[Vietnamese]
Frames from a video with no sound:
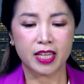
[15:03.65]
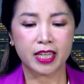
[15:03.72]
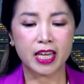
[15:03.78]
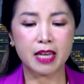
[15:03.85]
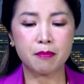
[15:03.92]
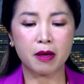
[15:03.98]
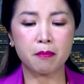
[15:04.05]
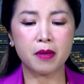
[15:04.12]

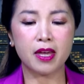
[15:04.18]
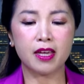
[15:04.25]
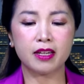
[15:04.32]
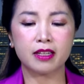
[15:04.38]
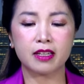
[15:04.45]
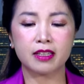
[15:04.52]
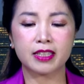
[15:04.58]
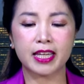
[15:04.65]
Khi mà
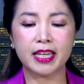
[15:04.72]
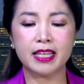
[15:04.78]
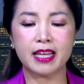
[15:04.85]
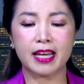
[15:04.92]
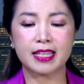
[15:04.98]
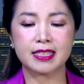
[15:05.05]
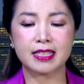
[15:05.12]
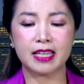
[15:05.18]
bên ký
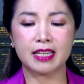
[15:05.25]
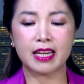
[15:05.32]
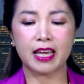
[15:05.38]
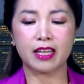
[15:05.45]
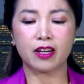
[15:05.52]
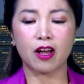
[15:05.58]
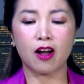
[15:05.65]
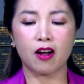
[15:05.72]
giả
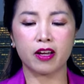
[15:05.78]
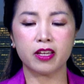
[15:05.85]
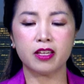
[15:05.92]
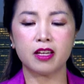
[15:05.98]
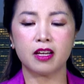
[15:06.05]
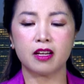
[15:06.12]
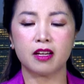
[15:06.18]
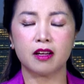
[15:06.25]
CNN hỏi